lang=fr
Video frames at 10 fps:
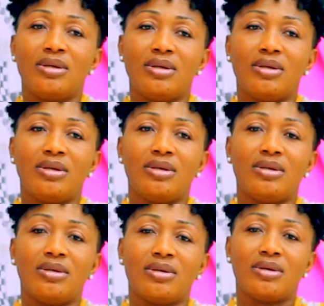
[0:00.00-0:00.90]

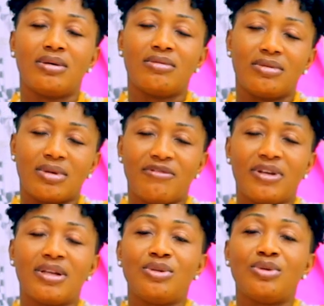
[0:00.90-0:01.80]
Et
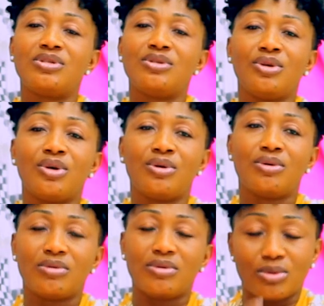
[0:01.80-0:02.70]
avec les deux singles,
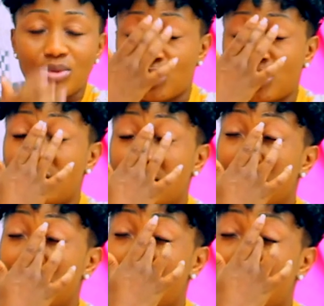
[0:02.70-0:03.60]
on tourne
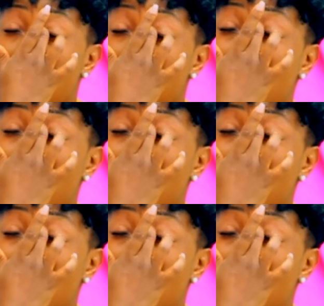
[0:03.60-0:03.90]
et